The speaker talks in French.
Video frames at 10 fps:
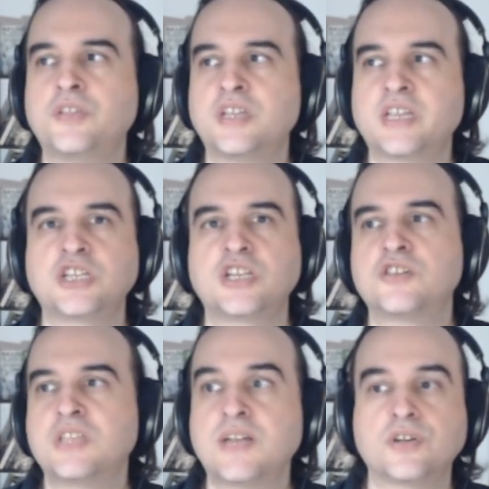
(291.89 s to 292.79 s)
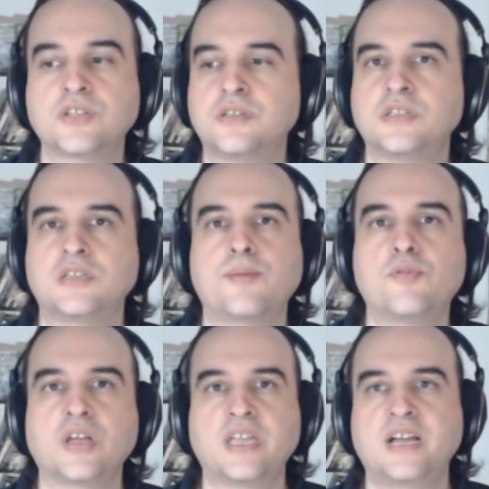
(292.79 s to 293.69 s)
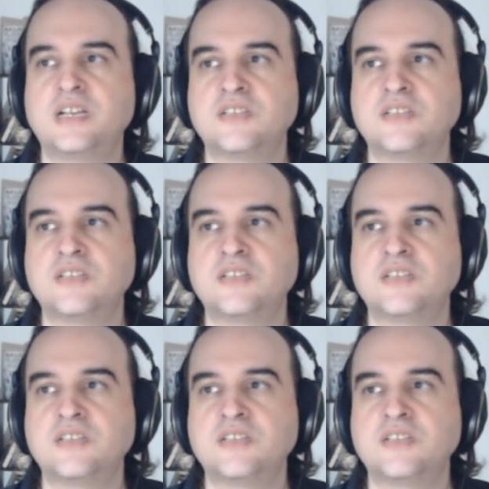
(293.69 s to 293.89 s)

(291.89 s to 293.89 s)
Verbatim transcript: On est très chanceux d'avoir ça ici à Montréal.